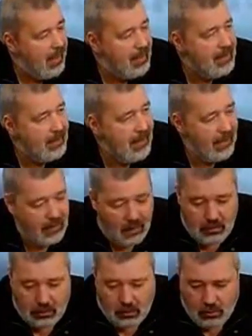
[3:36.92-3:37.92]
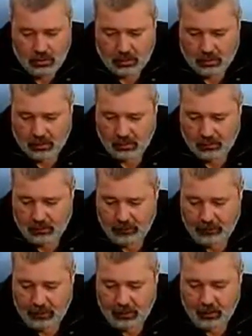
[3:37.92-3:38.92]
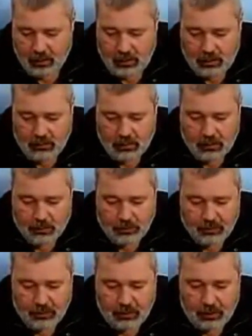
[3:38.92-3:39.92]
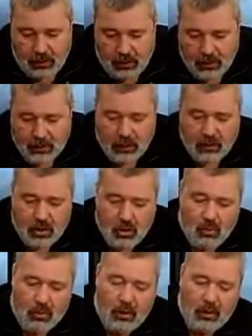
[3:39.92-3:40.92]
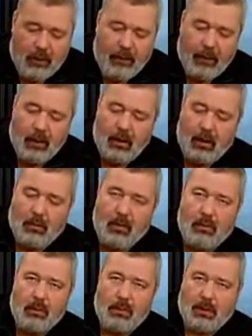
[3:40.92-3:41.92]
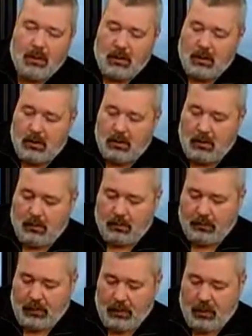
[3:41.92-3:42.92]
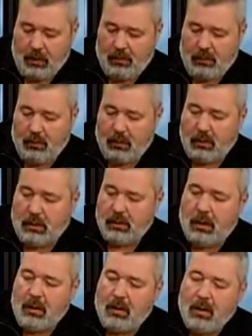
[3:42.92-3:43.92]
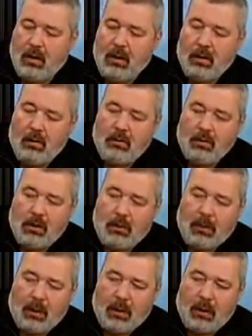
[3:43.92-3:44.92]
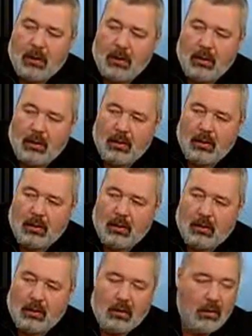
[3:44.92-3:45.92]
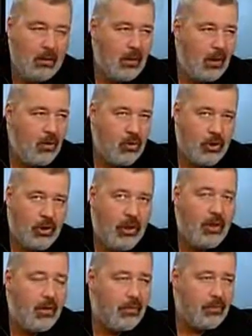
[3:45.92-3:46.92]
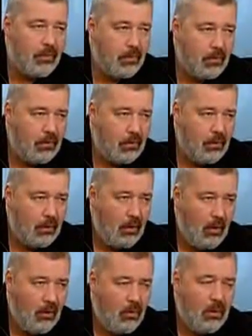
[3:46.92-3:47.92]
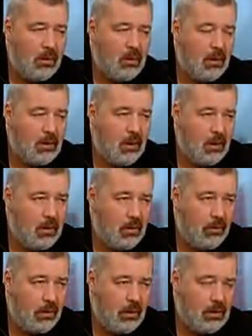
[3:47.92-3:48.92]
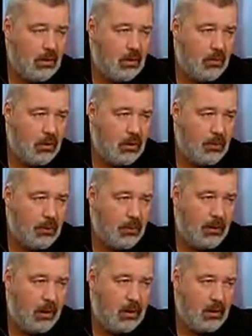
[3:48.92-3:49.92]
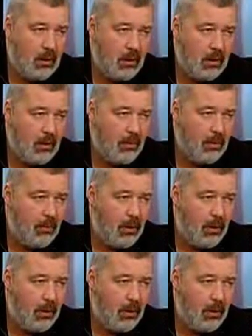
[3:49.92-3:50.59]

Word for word: координатор тетушек девушка по фамилии Оксана Шкода. Я могу вот показать ее фотографию. Вот она стоит возле плаката «Даешь Киев». У нас на сайте «Новой газеты» можете посмотреть, как она